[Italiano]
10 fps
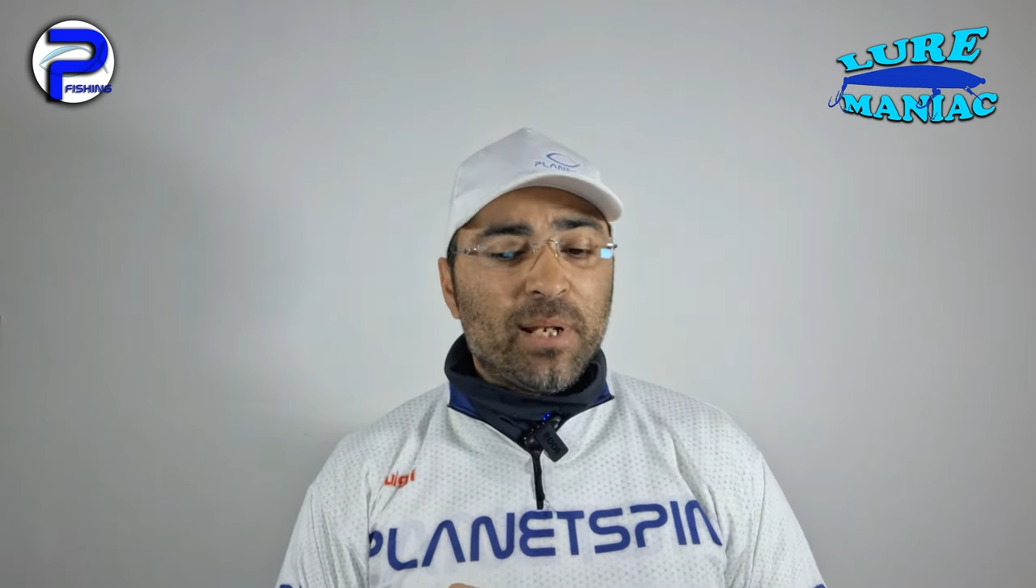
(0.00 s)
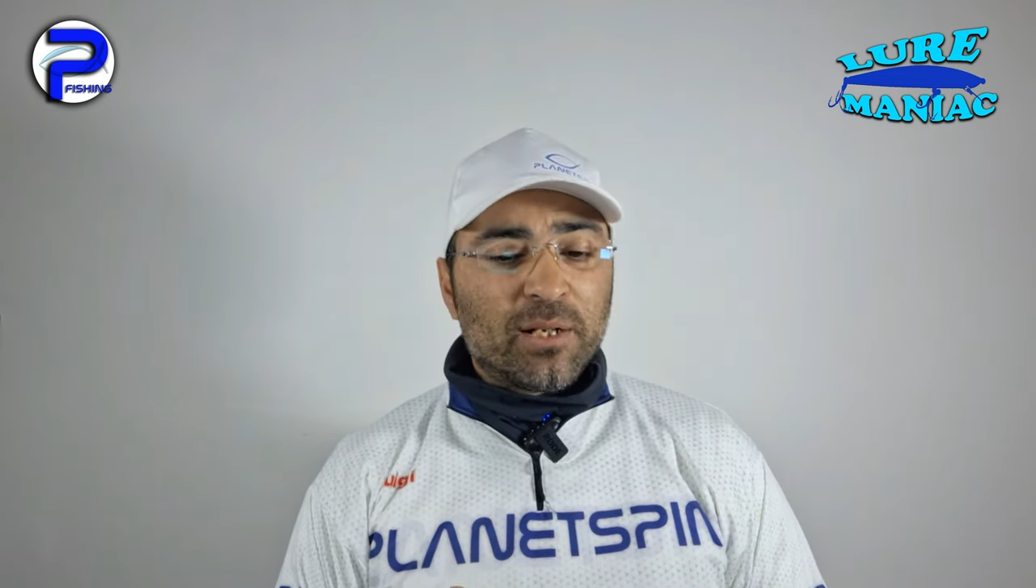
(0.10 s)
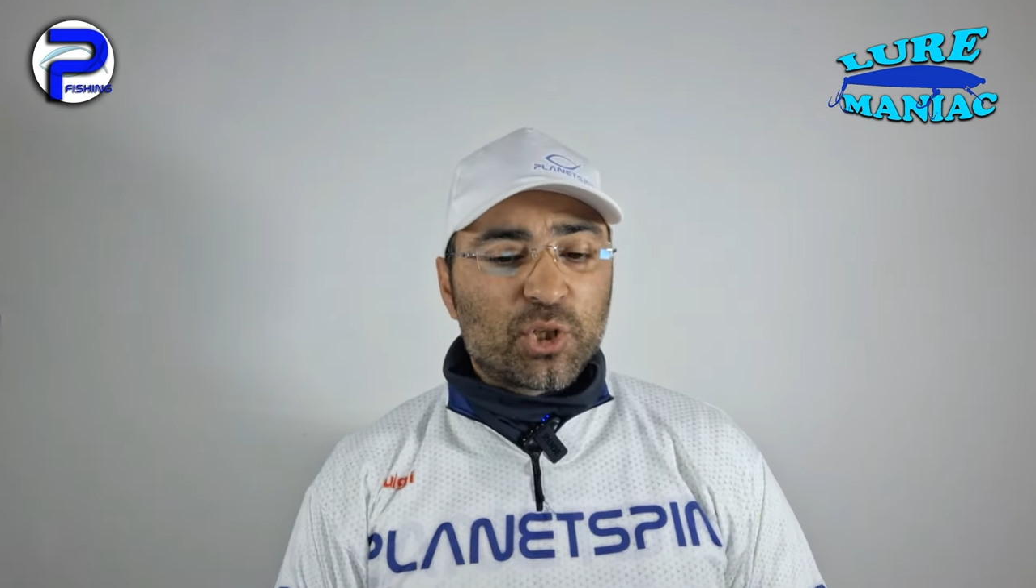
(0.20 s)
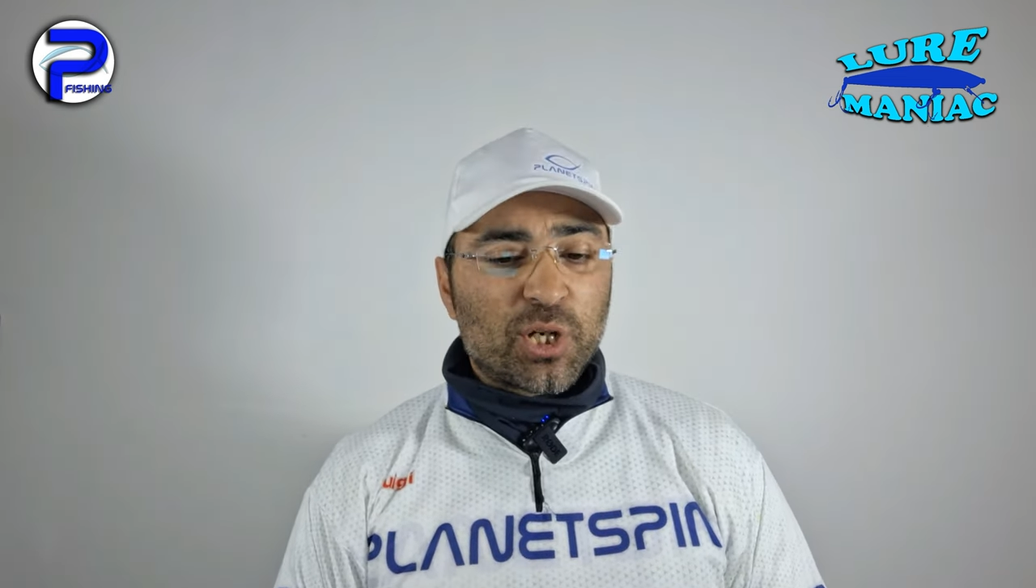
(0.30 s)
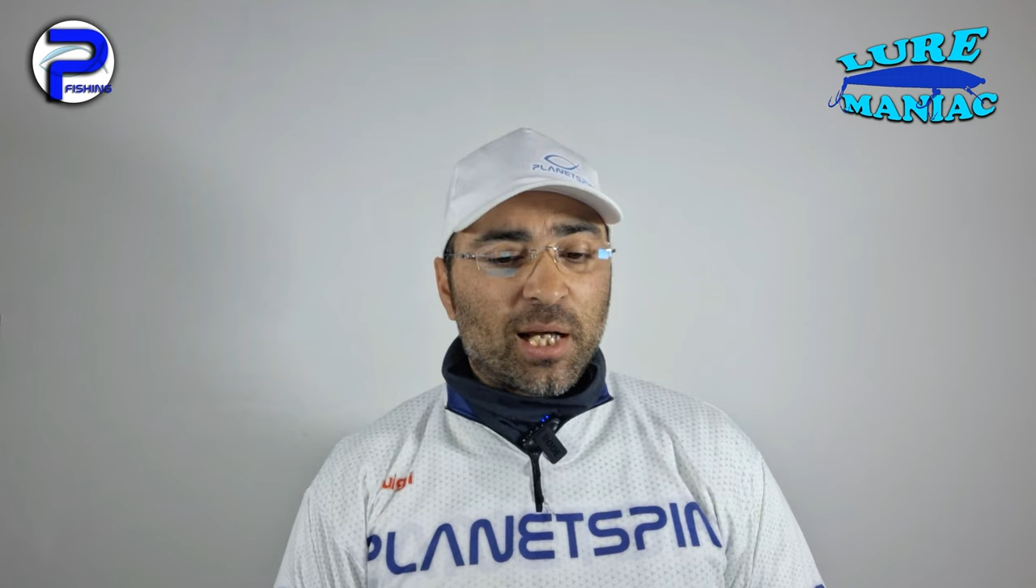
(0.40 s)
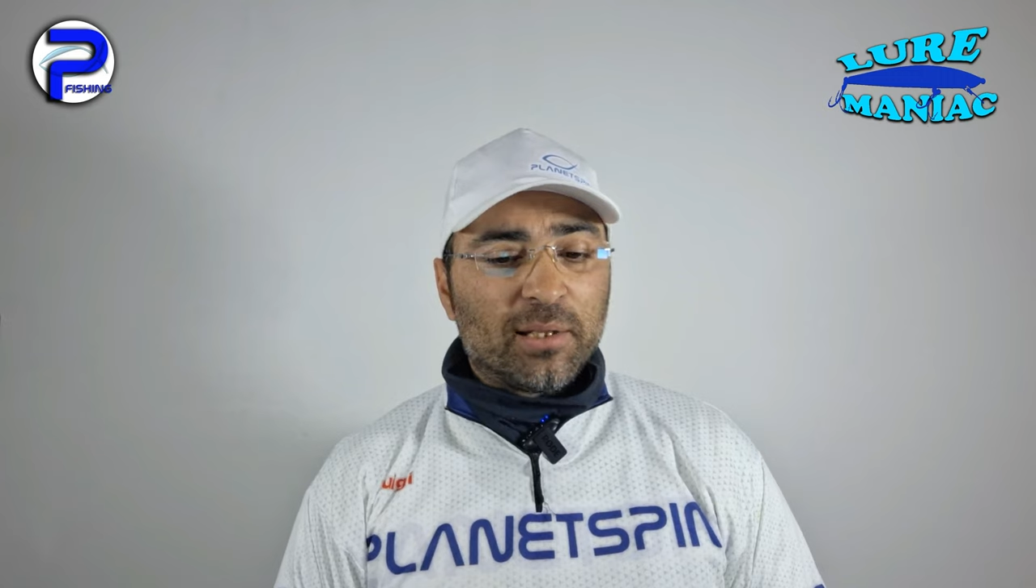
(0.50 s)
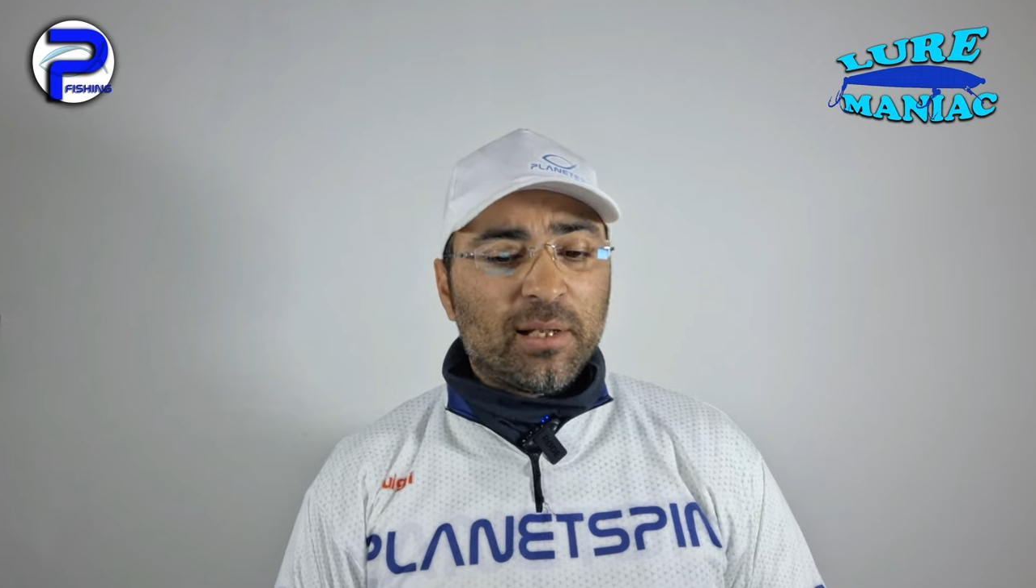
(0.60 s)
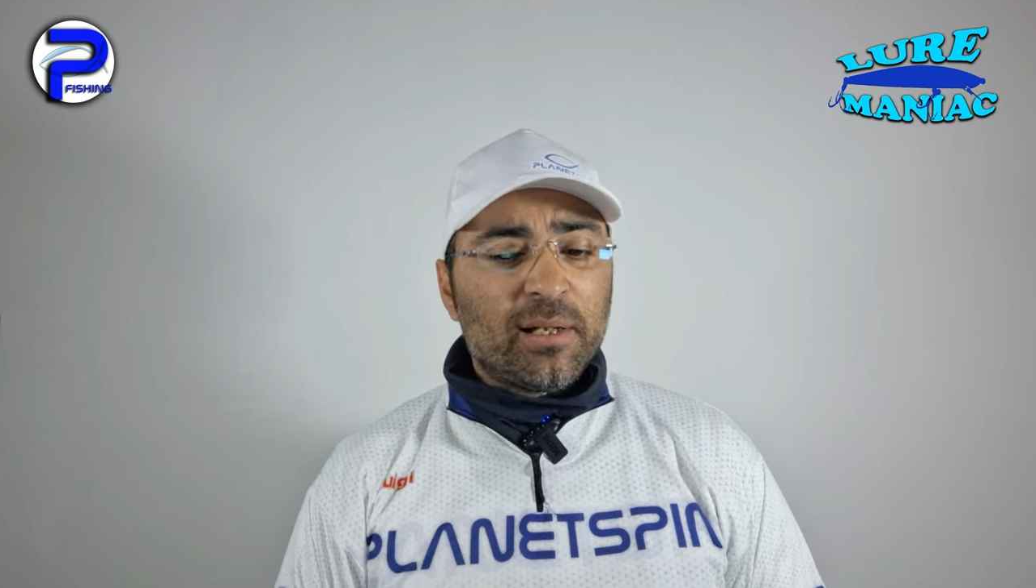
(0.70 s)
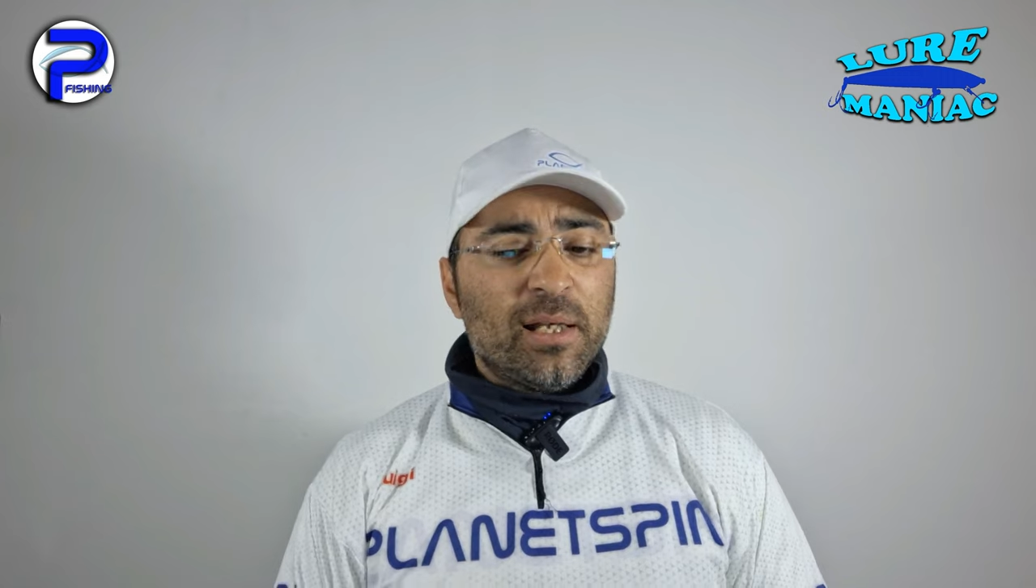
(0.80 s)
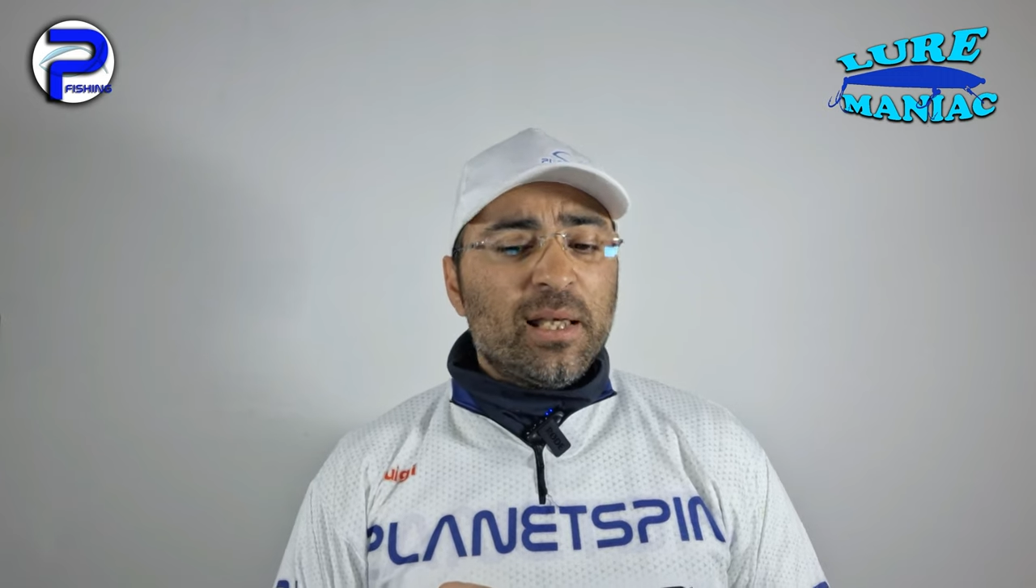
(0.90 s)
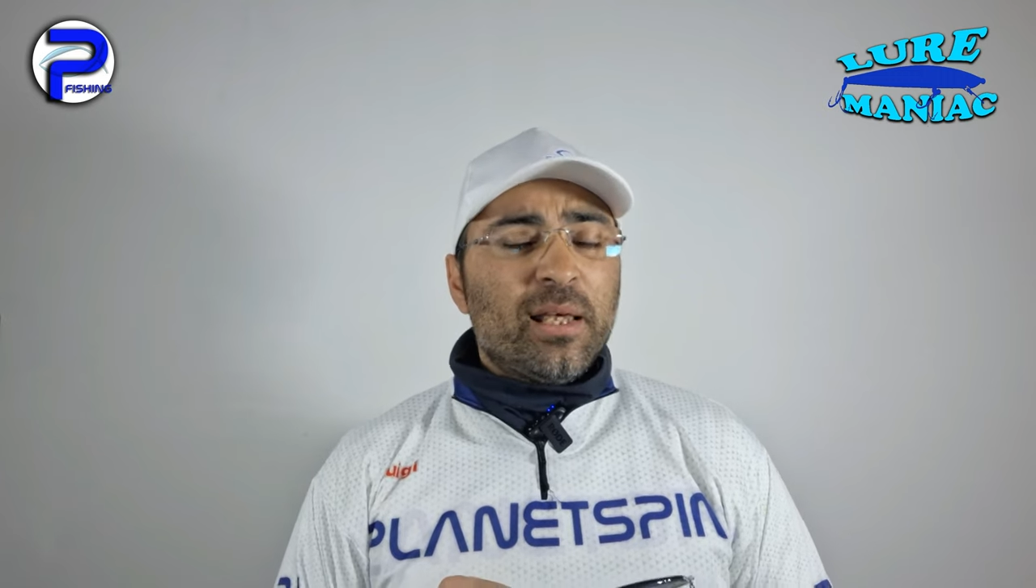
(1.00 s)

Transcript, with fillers: bilanciata